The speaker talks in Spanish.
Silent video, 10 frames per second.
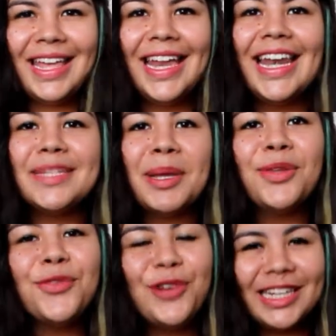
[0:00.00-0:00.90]
Les
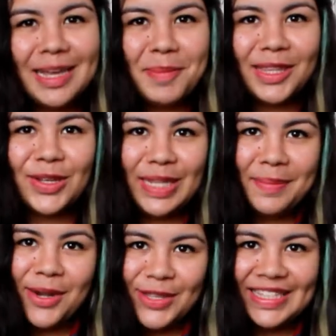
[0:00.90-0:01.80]
mando un fuerte apretón de
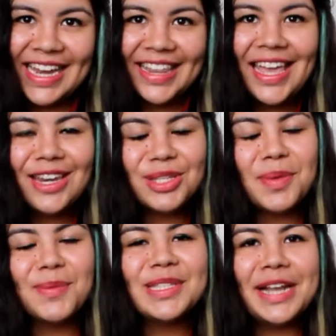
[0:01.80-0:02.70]
mano izquierda y nos
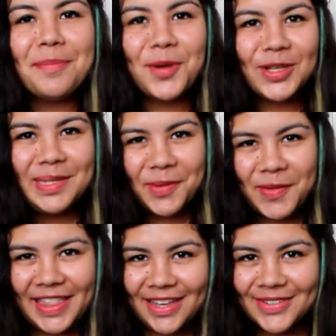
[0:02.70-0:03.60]
vemos en el próximo
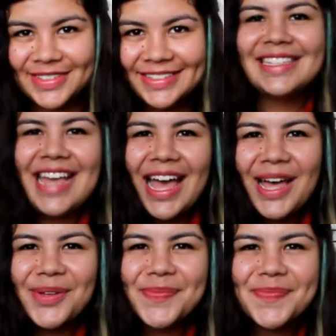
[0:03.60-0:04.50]
video.
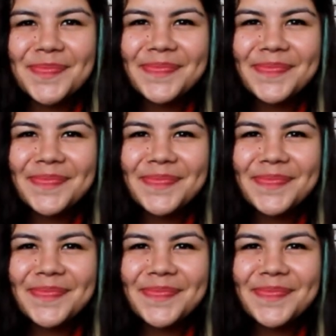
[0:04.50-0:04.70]
¡Chao!